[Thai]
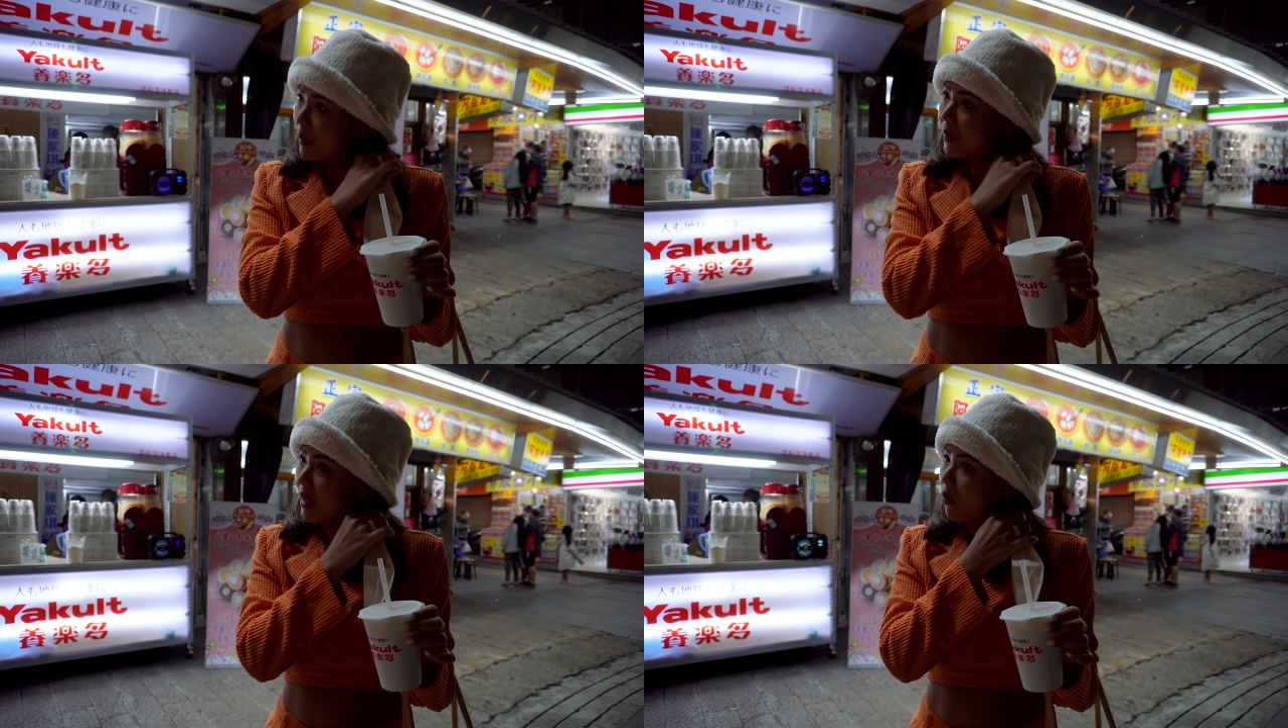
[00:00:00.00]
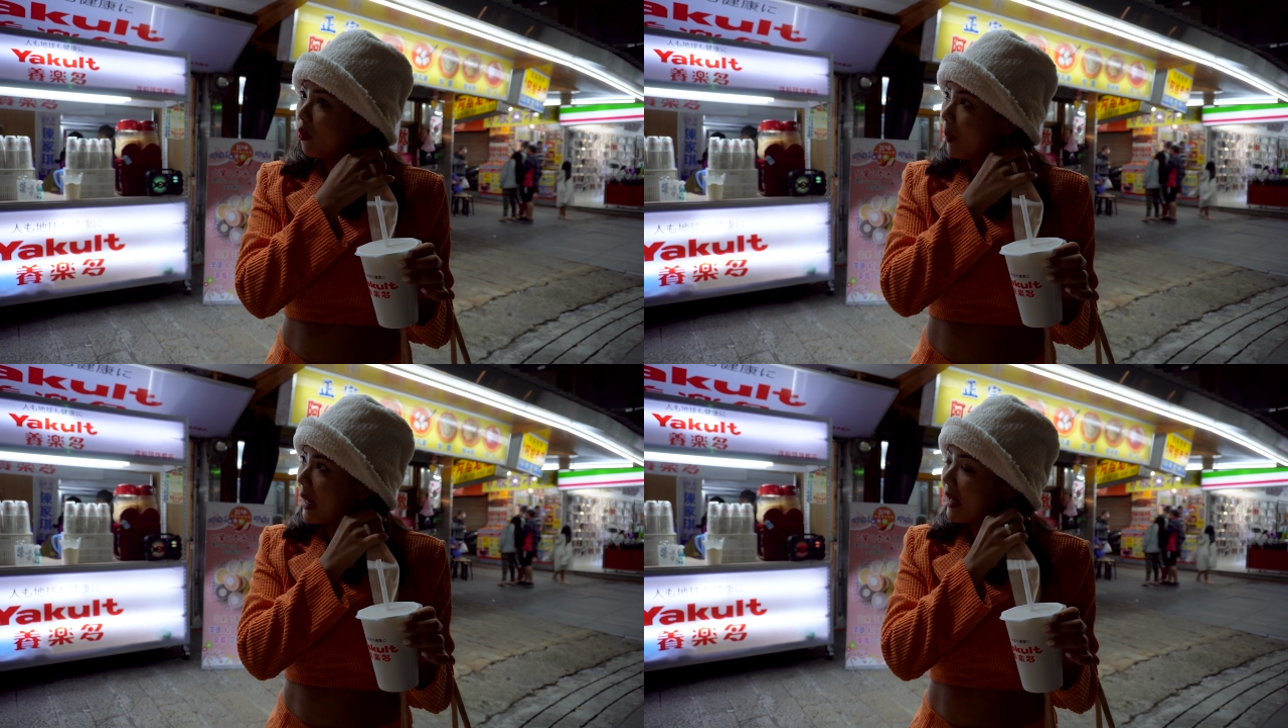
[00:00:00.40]
มือนยา
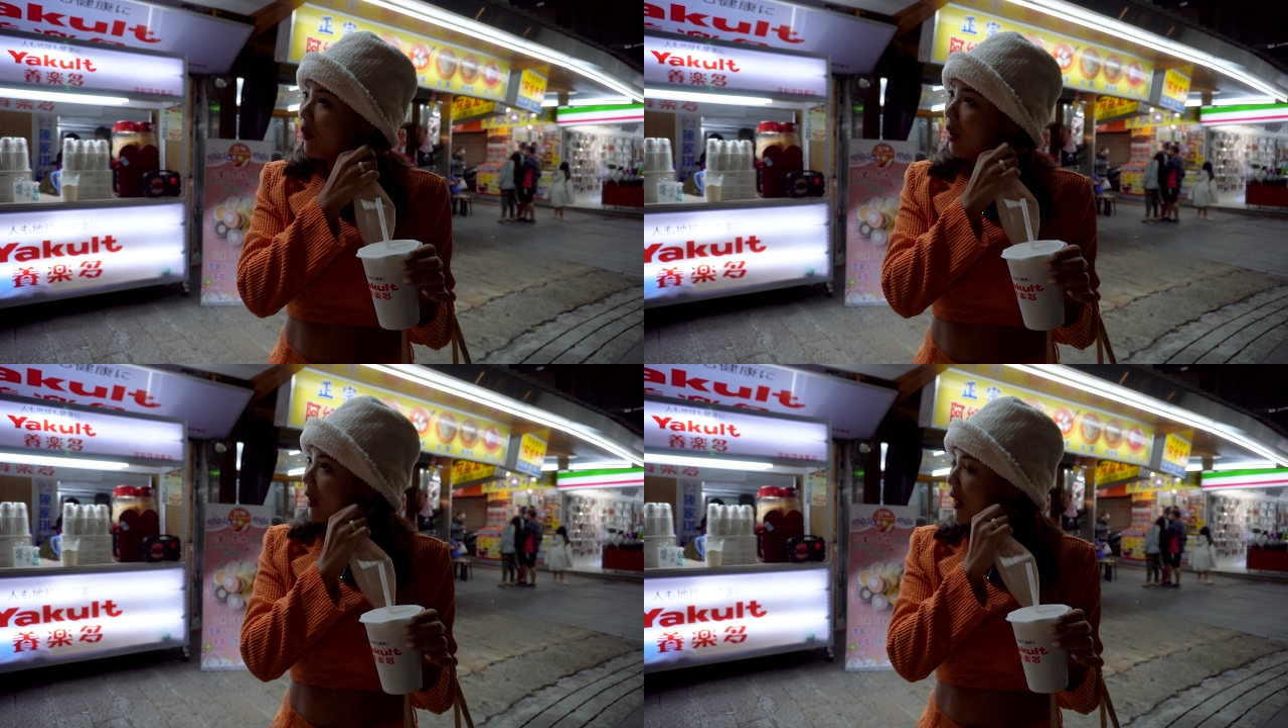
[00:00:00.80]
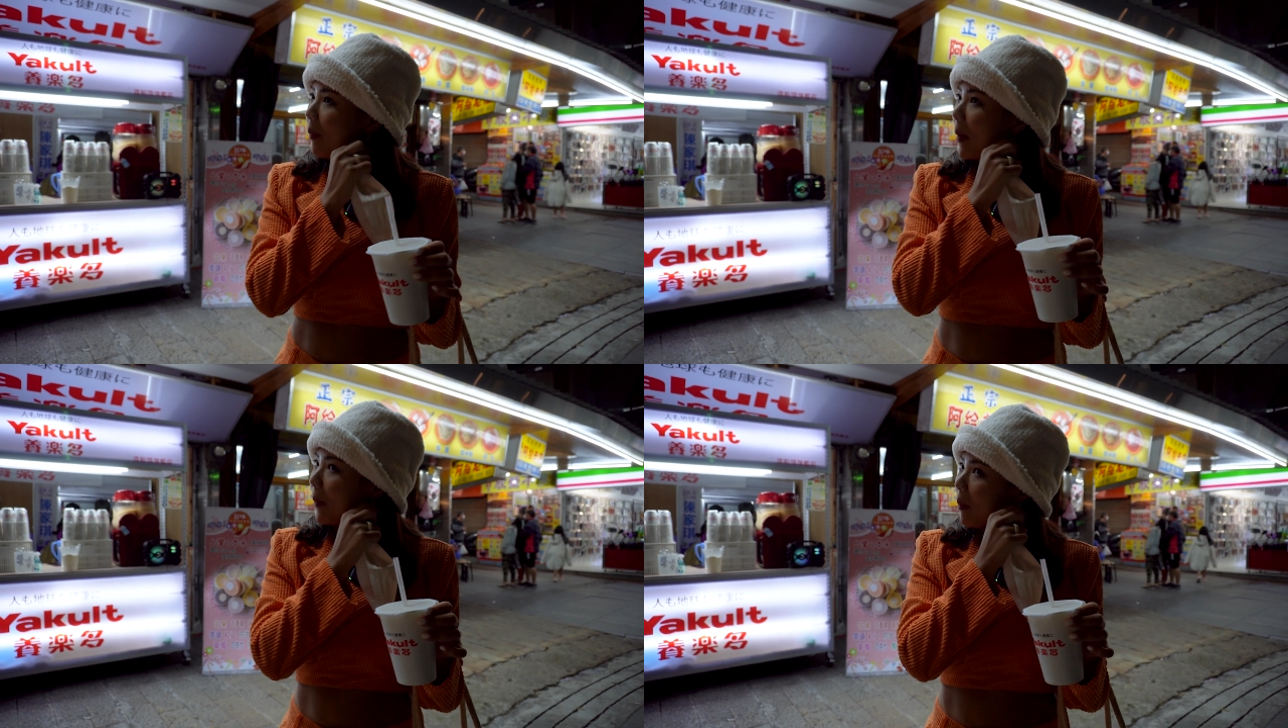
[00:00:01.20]
คูบ้านเราอ่ะแค่
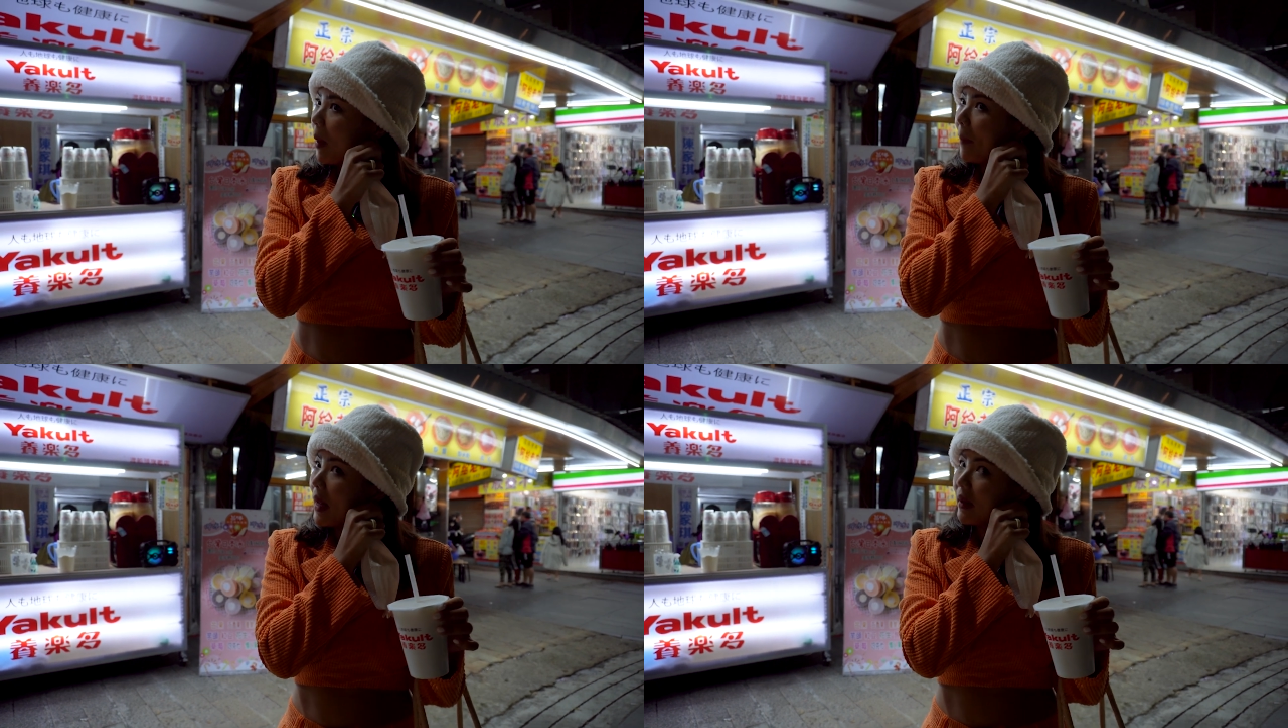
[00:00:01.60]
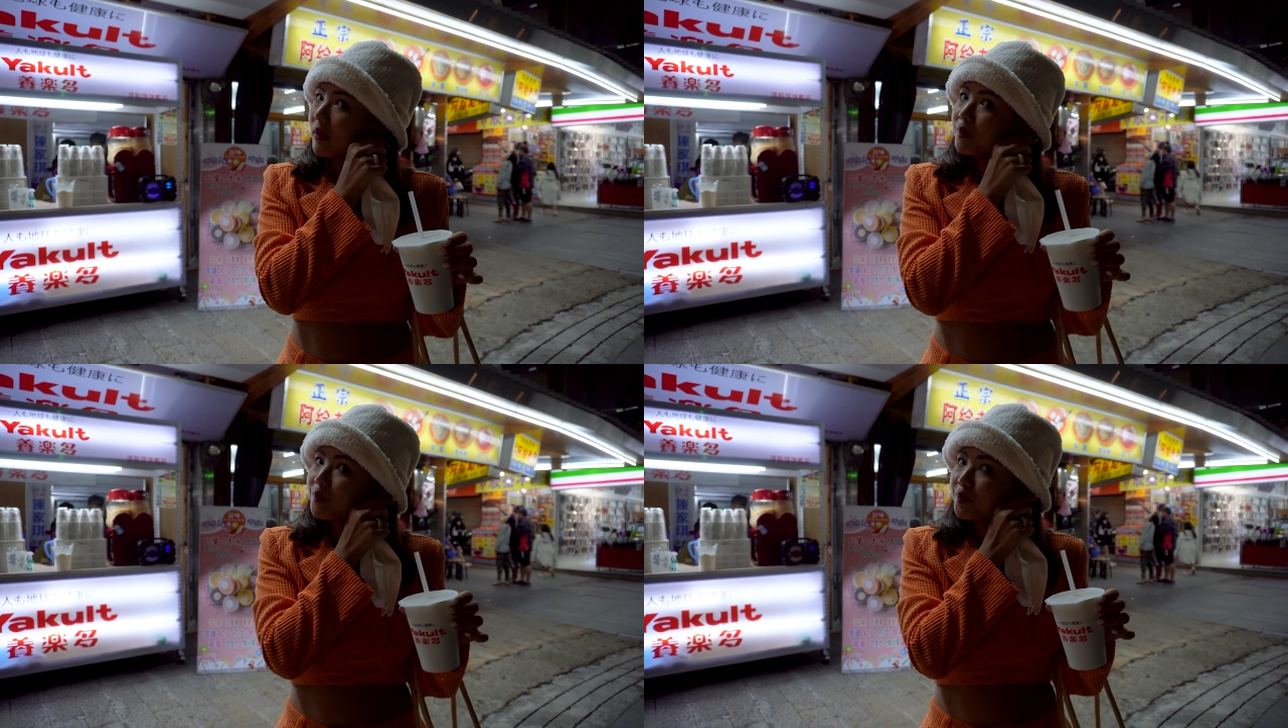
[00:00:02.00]
แบบเอามาปั่นอ่ะ